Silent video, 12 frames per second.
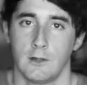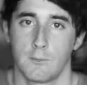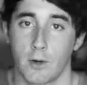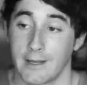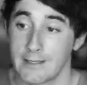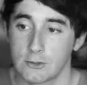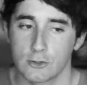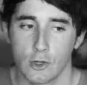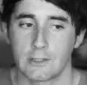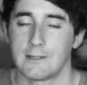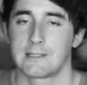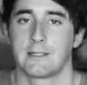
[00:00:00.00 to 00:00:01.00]
Porque esto es
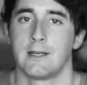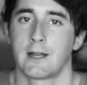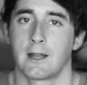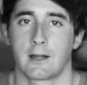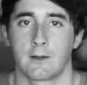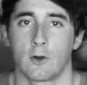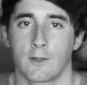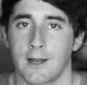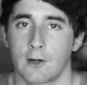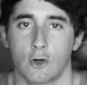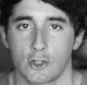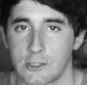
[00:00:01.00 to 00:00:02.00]
lo que te vas a tener que
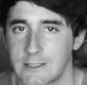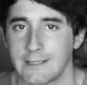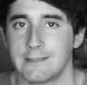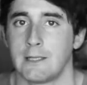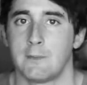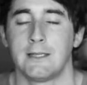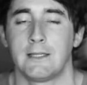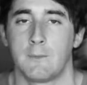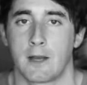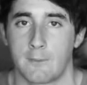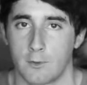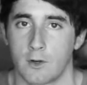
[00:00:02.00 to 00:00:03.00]
recordar constantemente
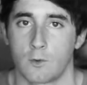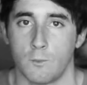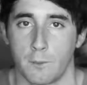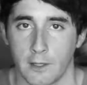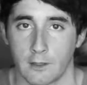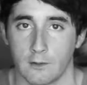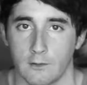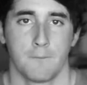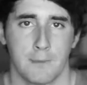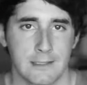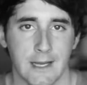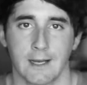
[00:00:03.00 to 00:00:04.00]
para poder cumplirlo.
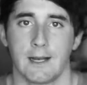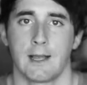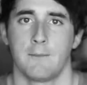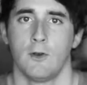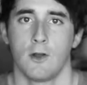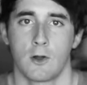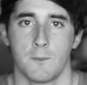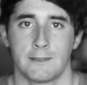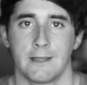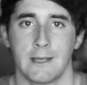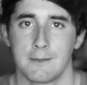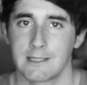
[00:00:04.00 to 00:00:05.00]
Piensa que en el camino la
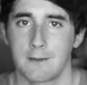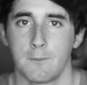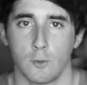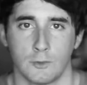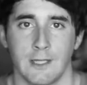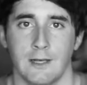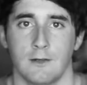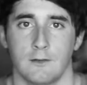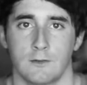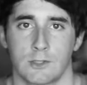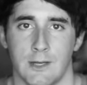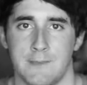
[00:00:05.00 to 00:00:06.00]
competencia va a ser brutal.
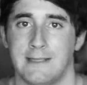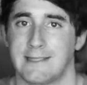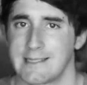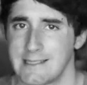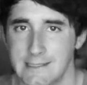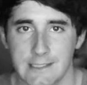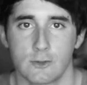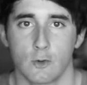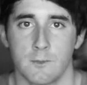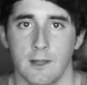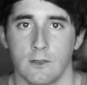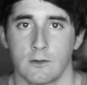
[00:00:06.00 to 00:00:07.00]
O sea, mientras estés
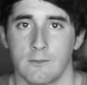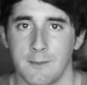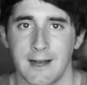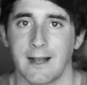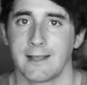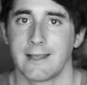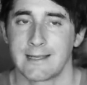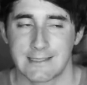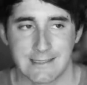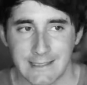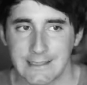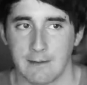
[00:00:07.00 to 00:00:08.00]
durmiendo va a haber alguien que
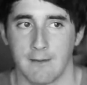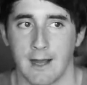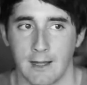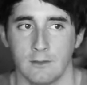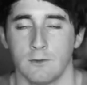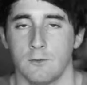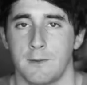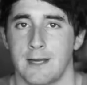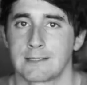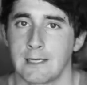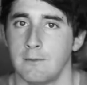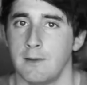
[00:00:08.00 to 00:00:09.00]
está trabajando
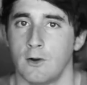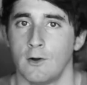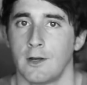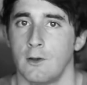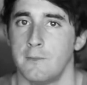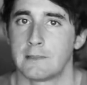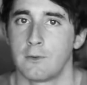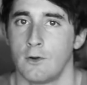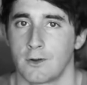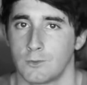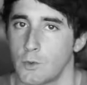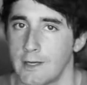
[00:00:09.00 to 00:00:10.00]
para ser el mejor en lo mismo
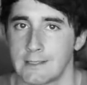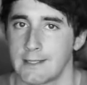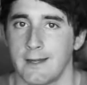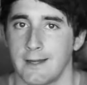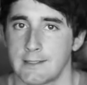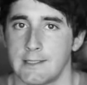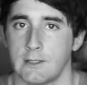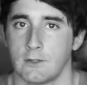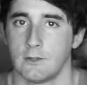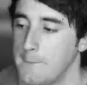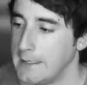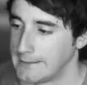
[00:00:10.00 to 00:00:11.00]
en lo que tú quieres tener
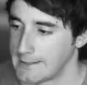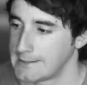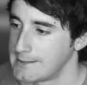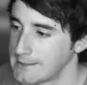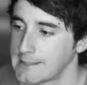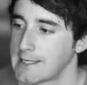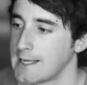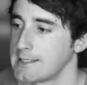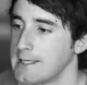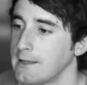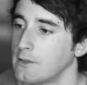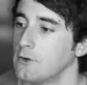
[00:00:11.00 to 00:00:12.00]
éxito. Mientras estés
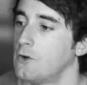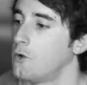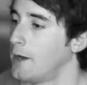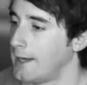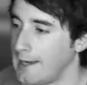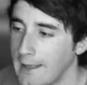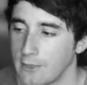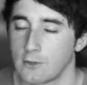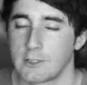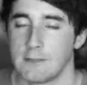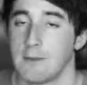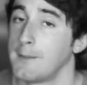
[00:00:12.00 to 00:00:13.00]
descansando o
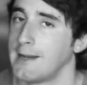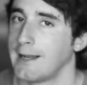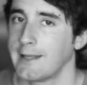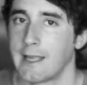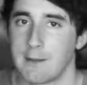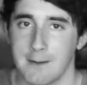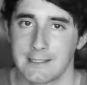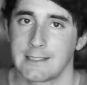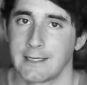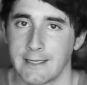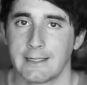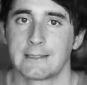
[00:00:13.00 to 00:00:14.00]
aireándote va a haber alguien que va a
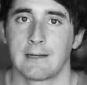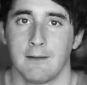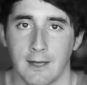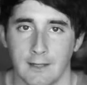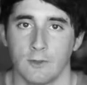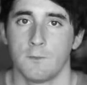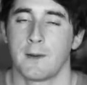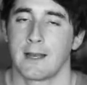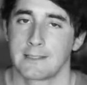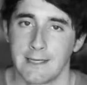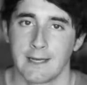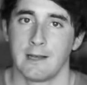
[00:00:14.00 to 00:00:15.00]
seguir trabajando
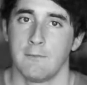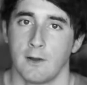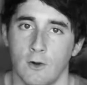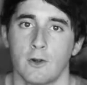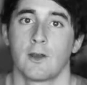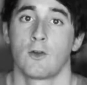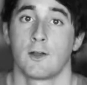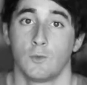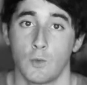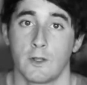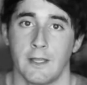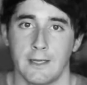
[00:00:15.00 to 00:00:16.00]
para ser el mejor en lo que
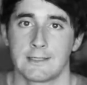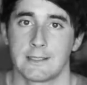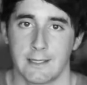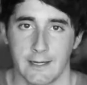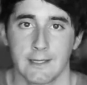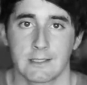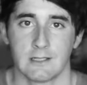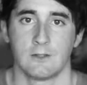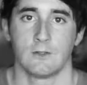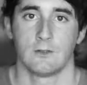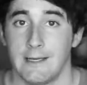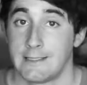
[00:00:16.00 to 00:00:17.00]
tú quieres tener
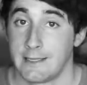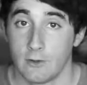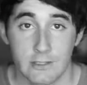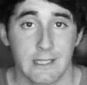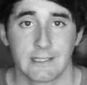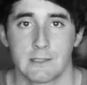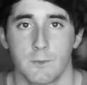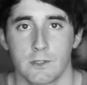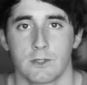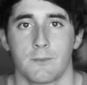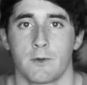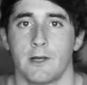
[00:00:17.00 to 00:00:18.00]
éxito. Y si no estás
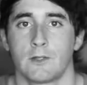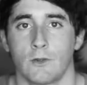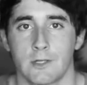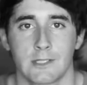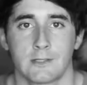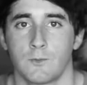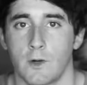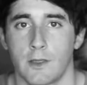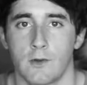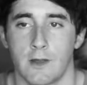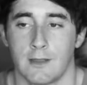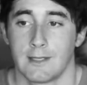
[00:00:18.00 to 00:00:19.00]
dispuesto a poner todo ese
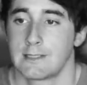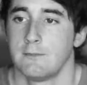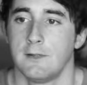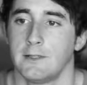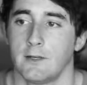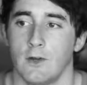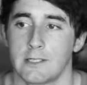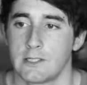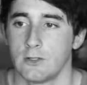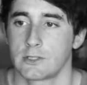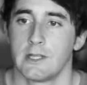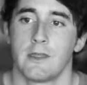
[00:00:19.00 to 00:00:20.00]
esfuerzo, quizás simplemente no has
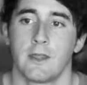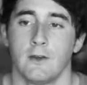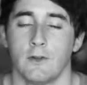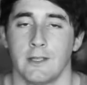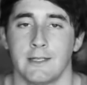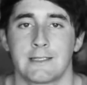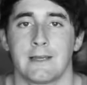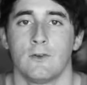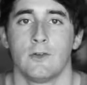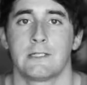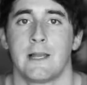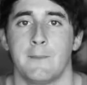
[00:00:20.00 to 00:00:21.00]
sido sincero y esa
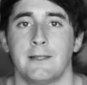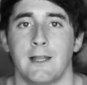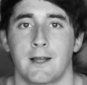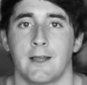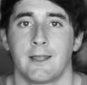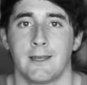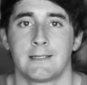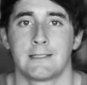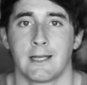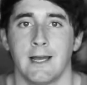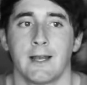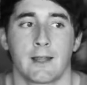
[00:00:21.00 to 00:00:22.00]
no es la meta a la que
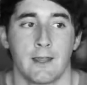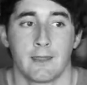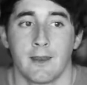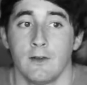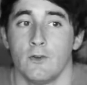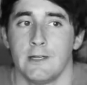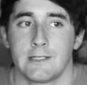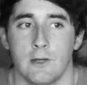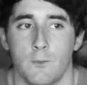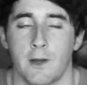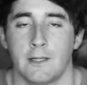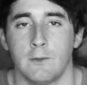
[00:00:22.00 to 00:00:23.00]
quieres llegar, quizás no es
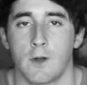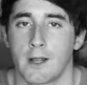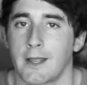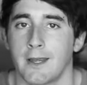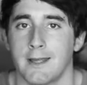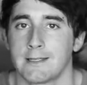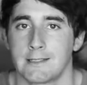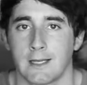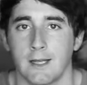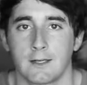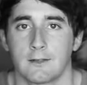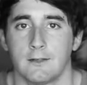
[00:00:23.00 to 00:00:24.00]
el objetivo al que querías
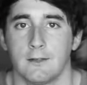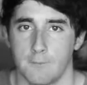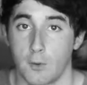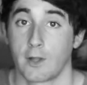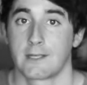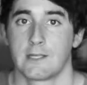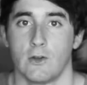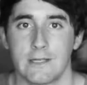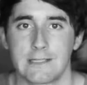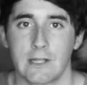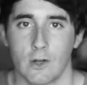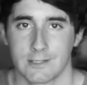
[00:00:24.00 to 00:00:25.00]
llegar. Porque si lo
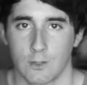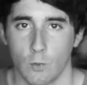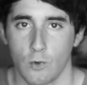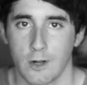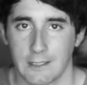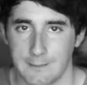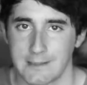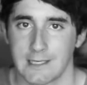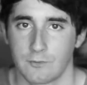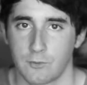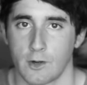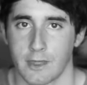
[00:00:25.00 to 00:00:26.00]
es, te lo aseguro que te
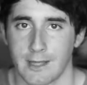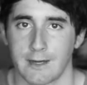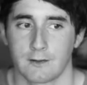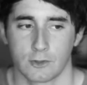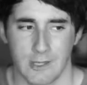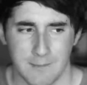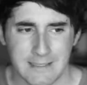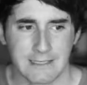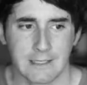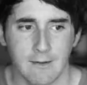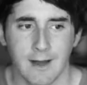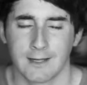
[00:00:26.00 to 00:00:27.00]
vas a esforzar. O sea, vas
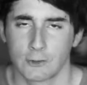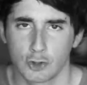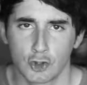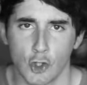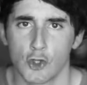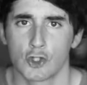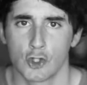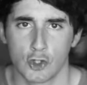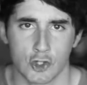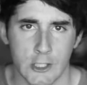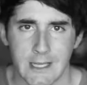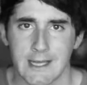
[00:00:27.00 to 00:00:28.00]
a trabajar todos
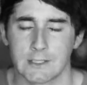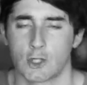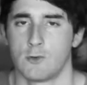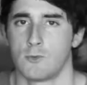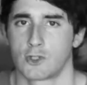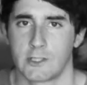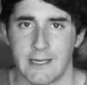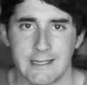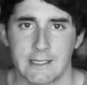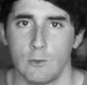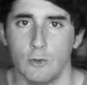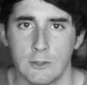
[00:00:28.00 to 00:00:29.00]
los días como si
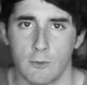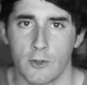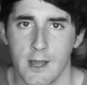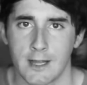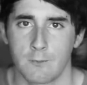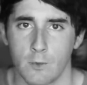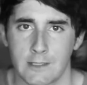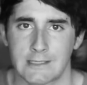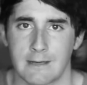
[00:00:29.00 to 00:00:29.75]
es el último día que puedes